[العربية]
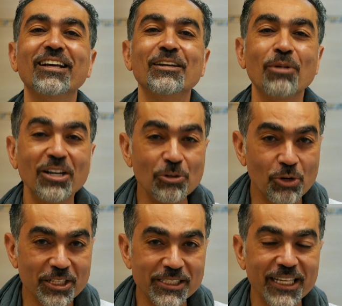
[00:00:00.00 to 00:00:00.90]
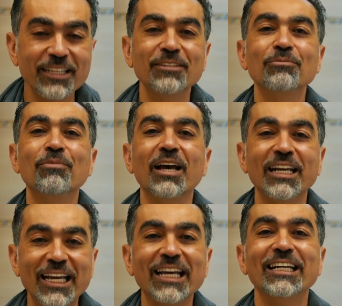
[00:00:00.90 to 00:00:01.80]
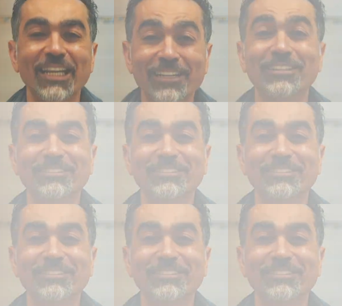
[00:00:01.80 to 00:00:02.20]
المرض الوراثي ده بقى ليه علاج